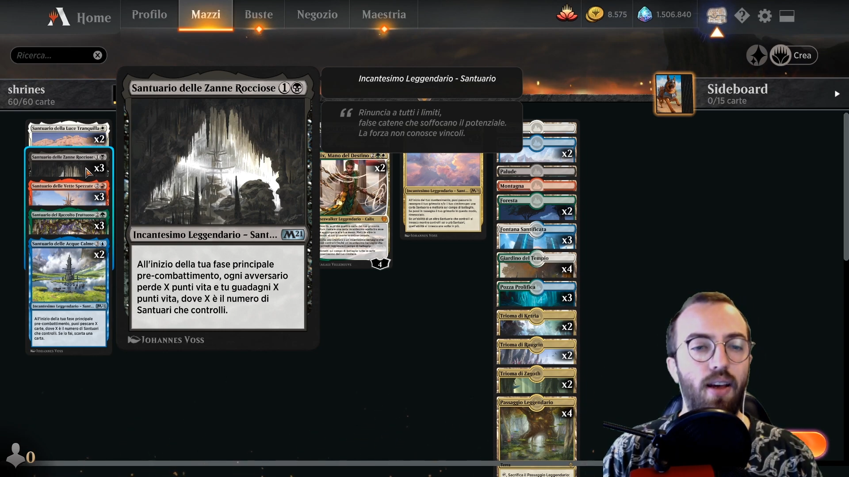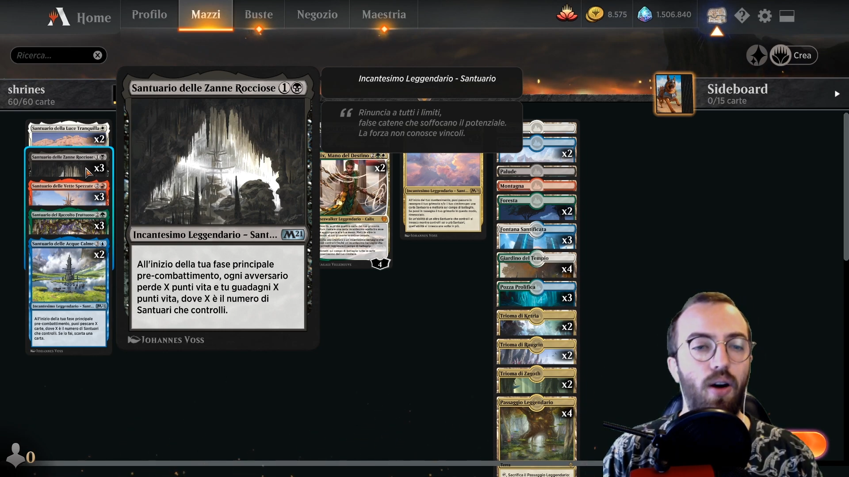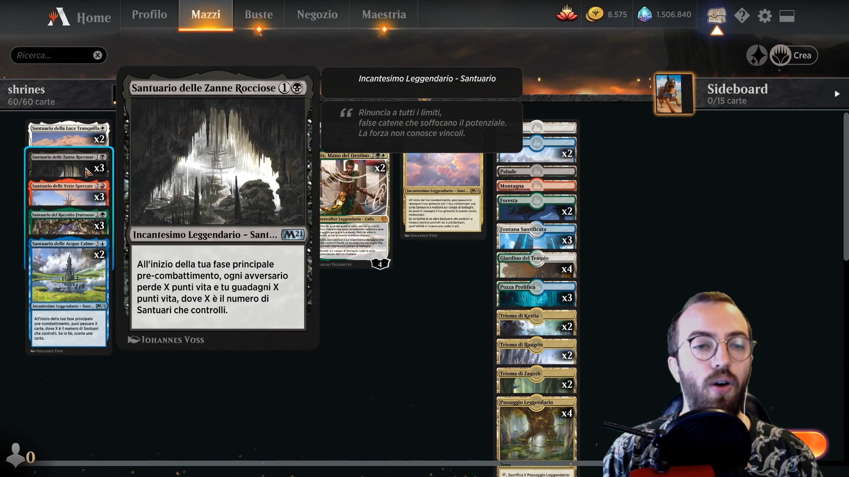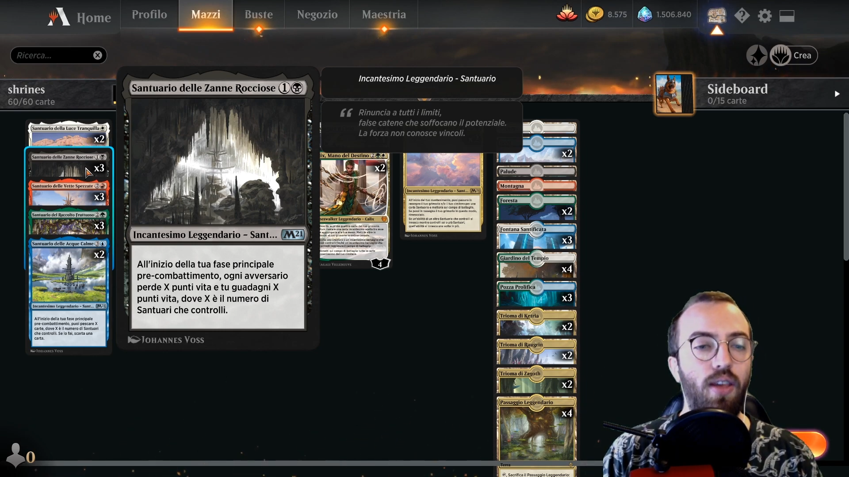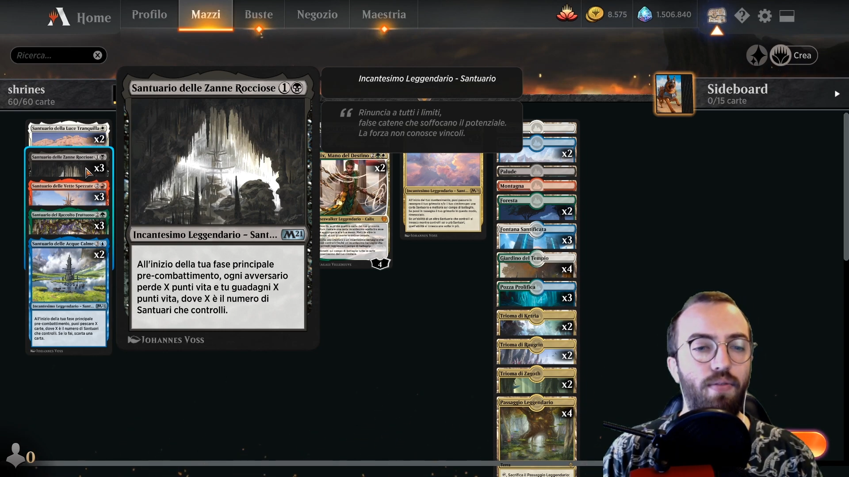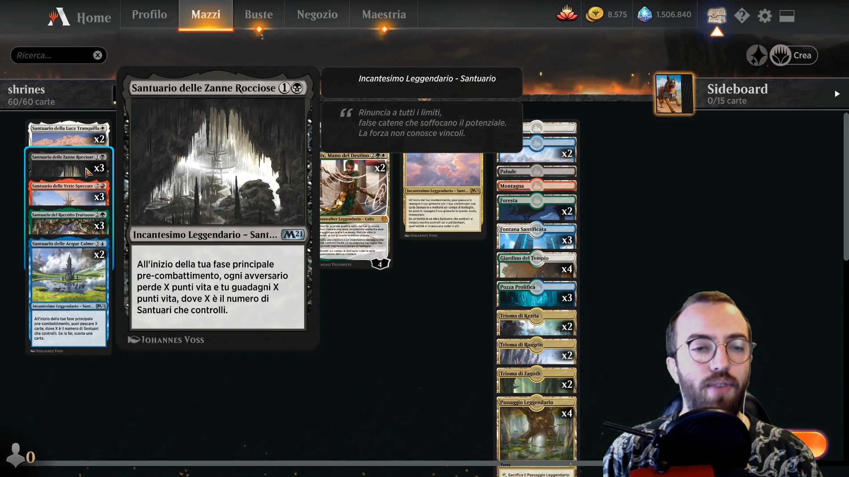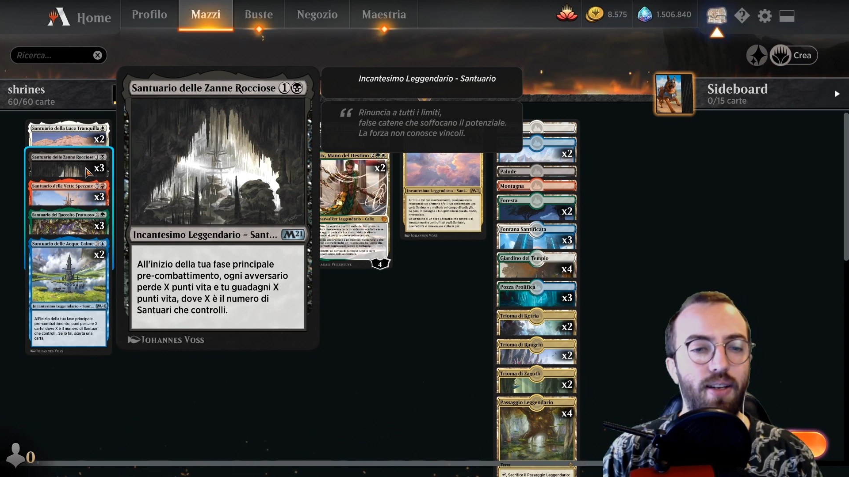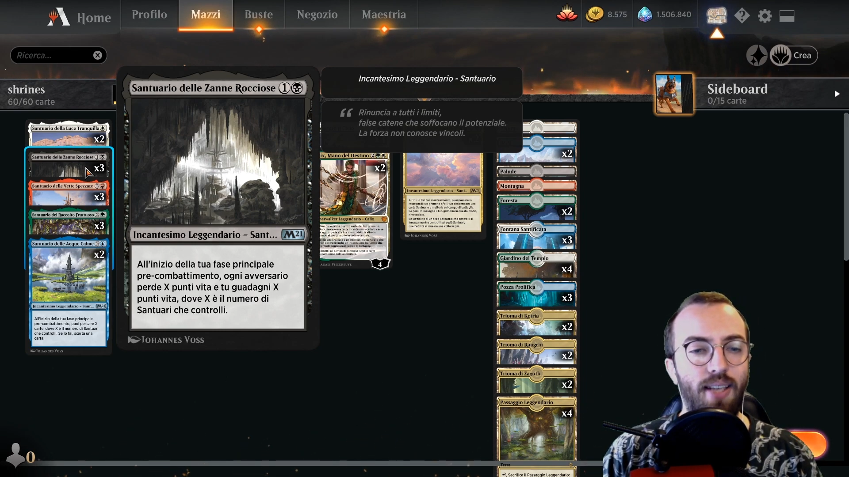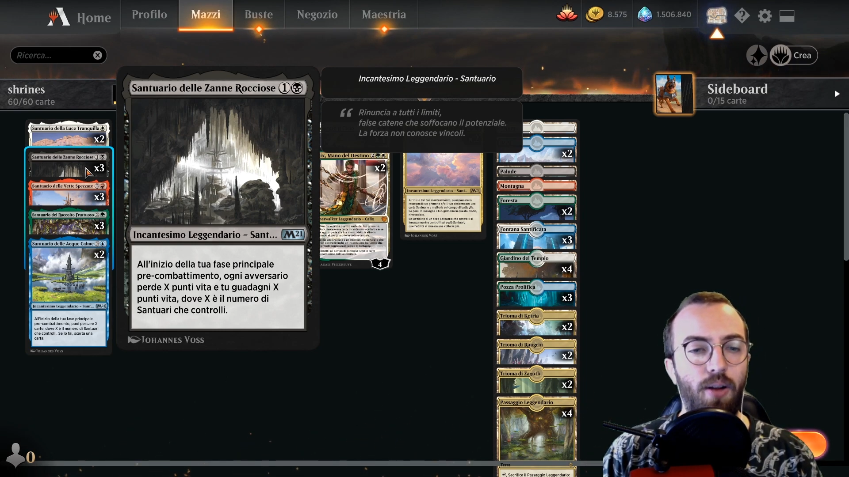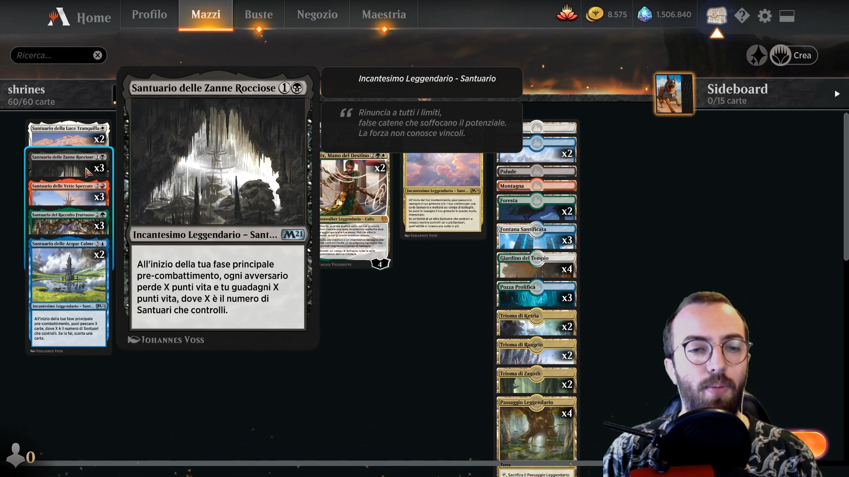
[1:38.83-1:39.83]
ogni
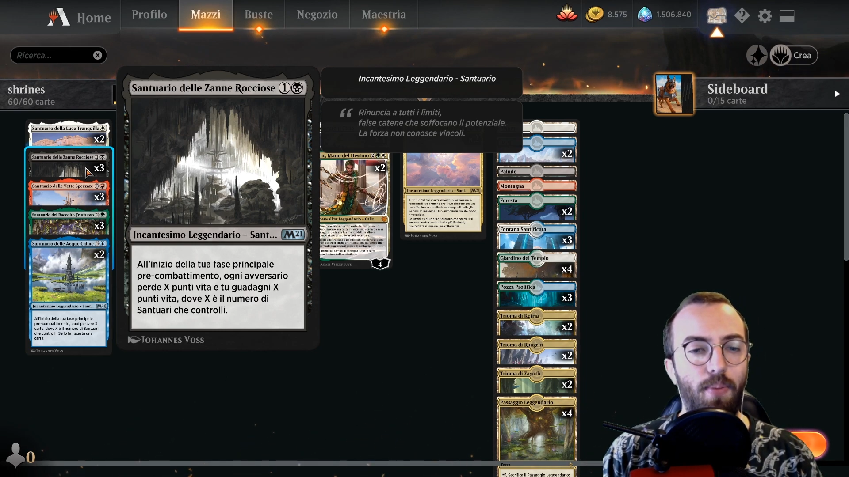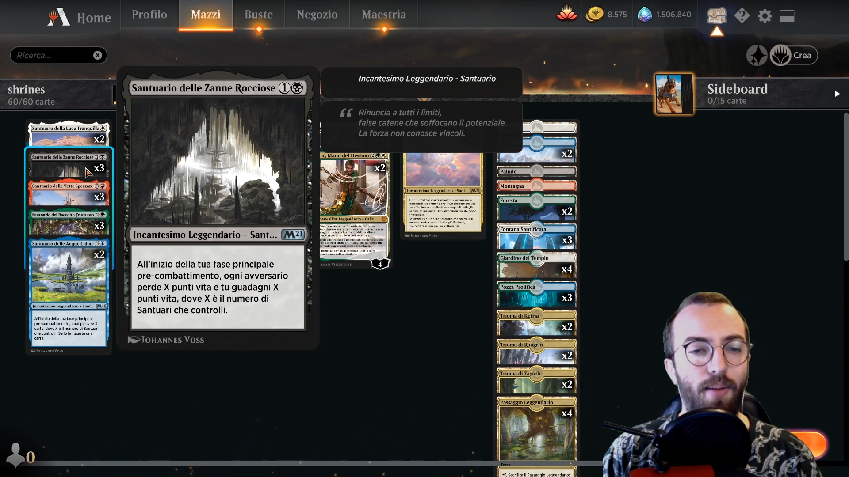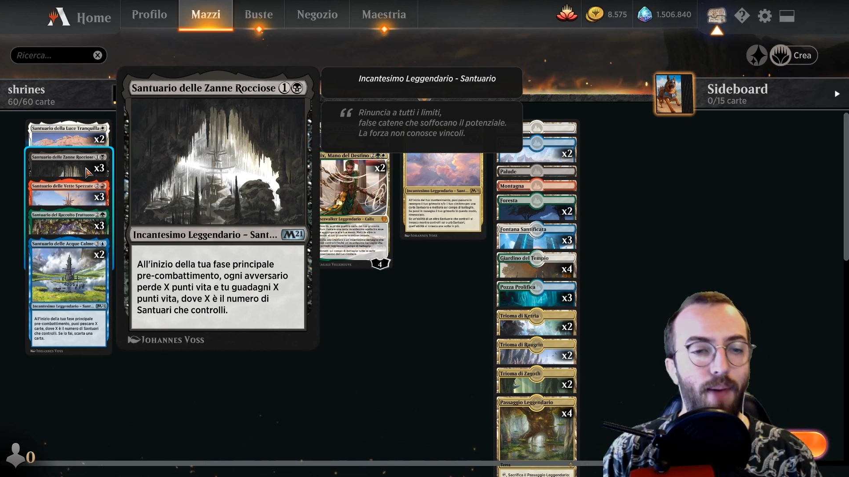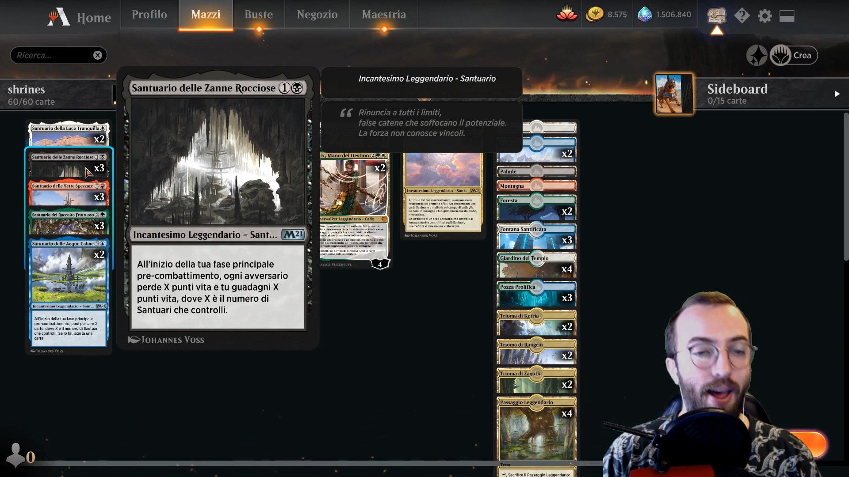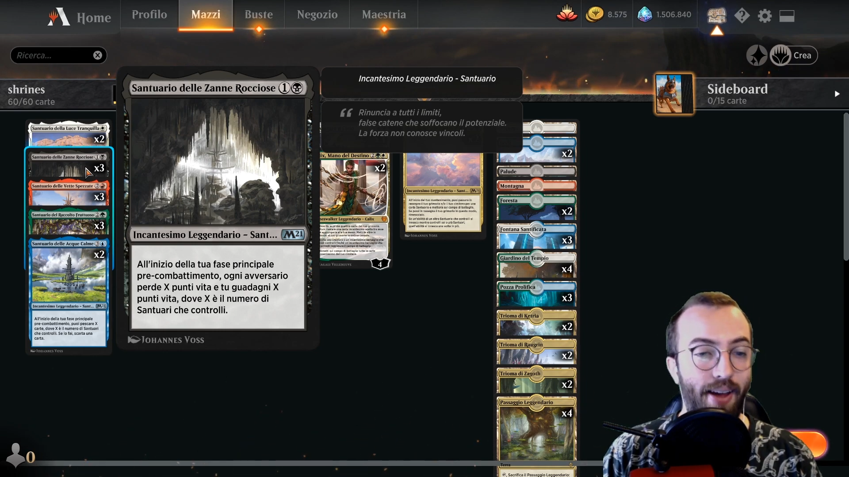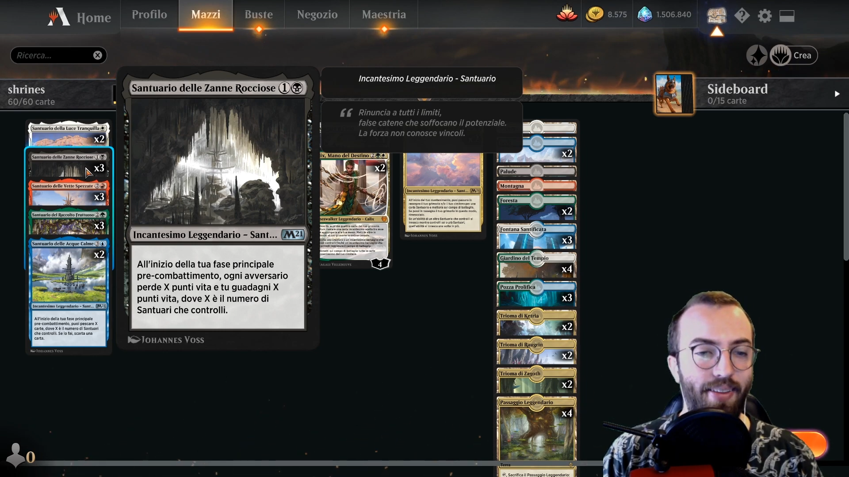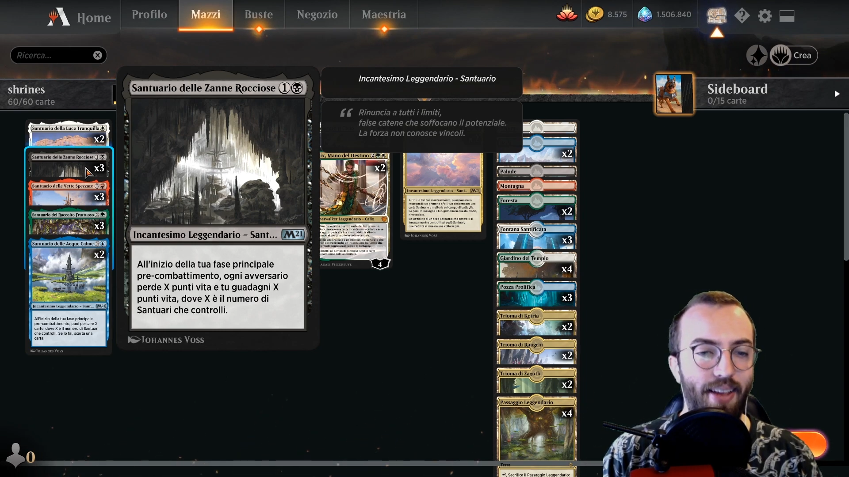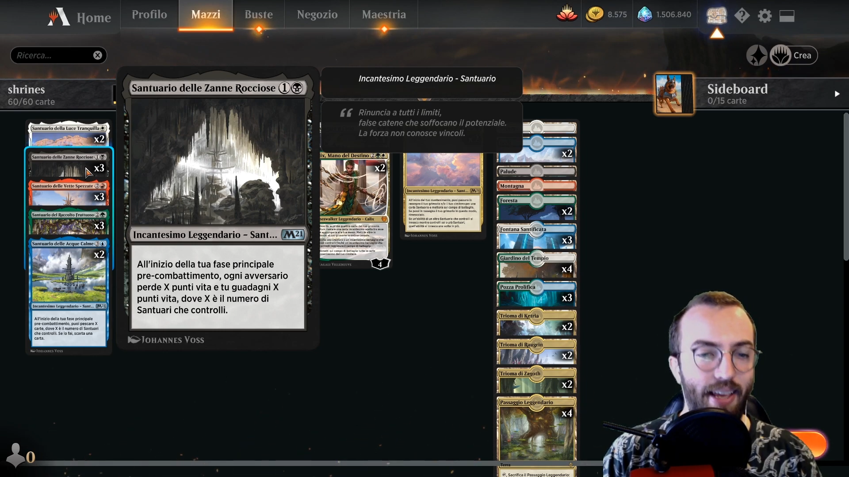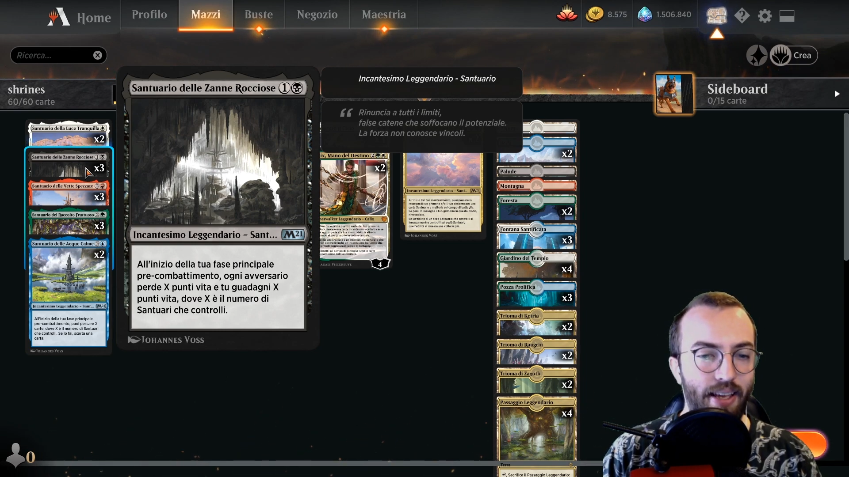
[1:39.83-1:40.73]
avversario pre perde